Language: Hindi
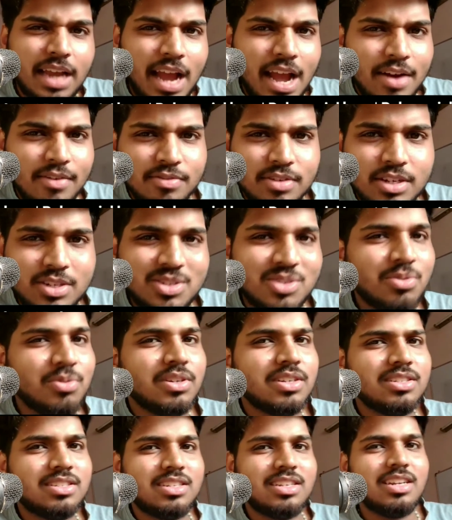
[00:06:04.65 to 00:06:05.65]
एवरेज
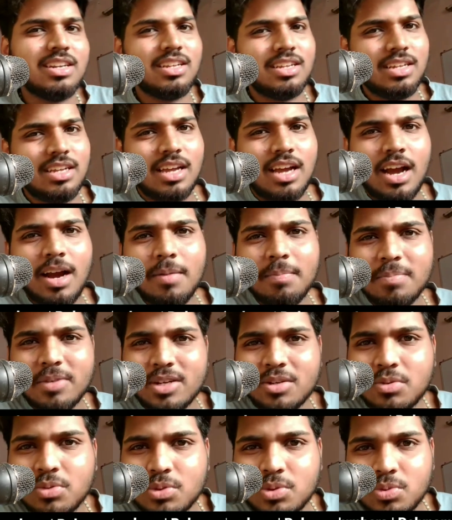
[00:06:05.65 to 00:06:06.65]
स्टूडेंट्स के लिए यहाँ पर
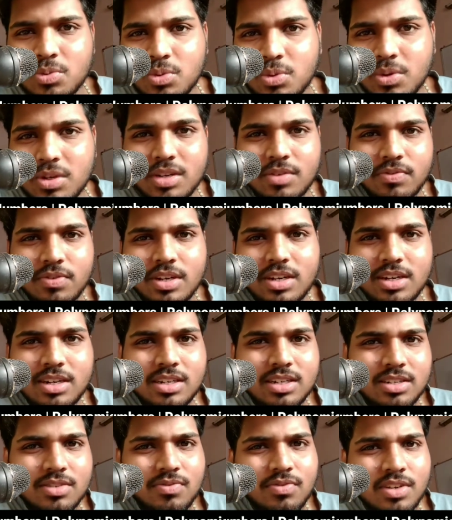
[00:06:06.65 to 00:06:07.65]
कुछ उनको
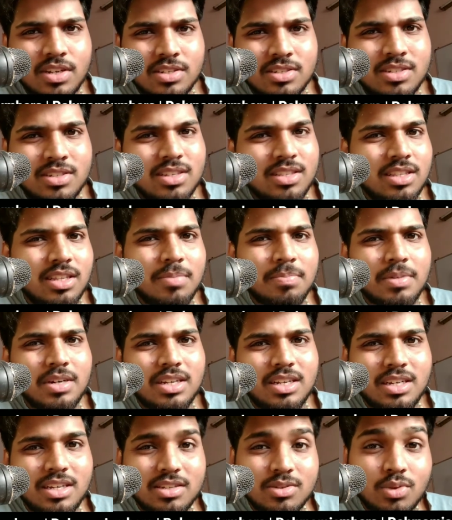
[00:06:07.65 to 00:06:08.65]
डिफ़िकल्टीज फेस करने
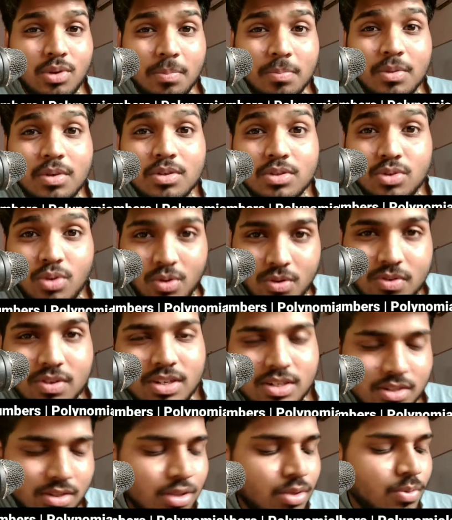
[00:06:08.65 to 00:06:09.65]
पड़ेंगे सम सॉल्व
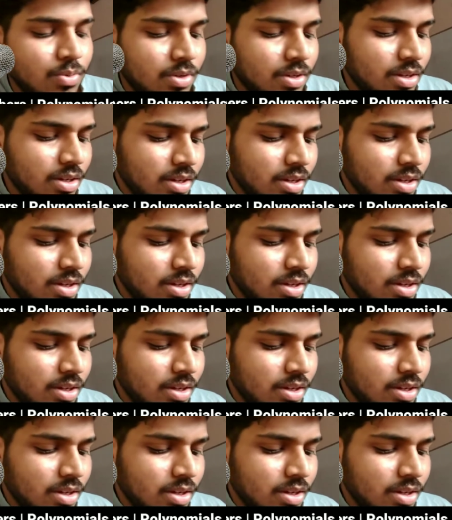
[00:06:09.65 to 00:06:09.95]
करते हुए